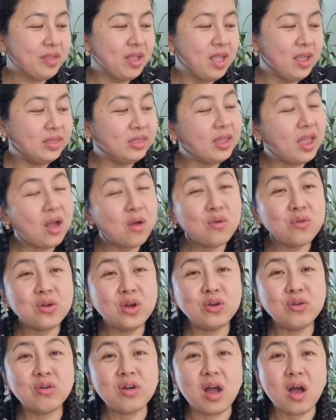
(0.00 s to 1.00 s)
hindi ako
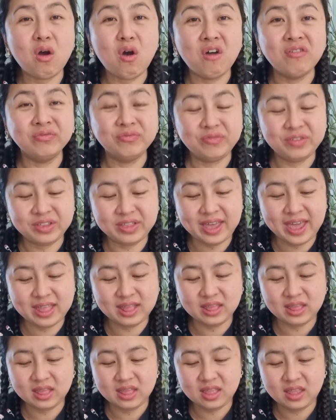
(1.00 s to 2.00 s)
ganun
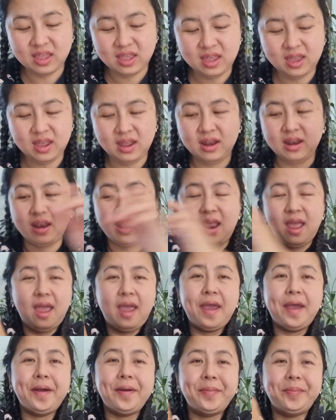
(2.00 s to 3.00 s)
ka-confident
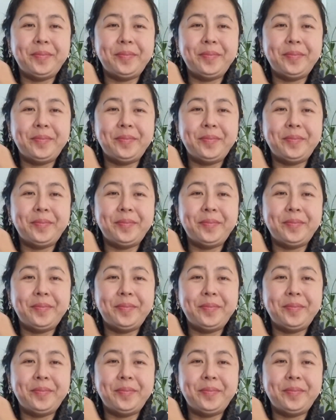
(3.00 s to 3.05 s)
na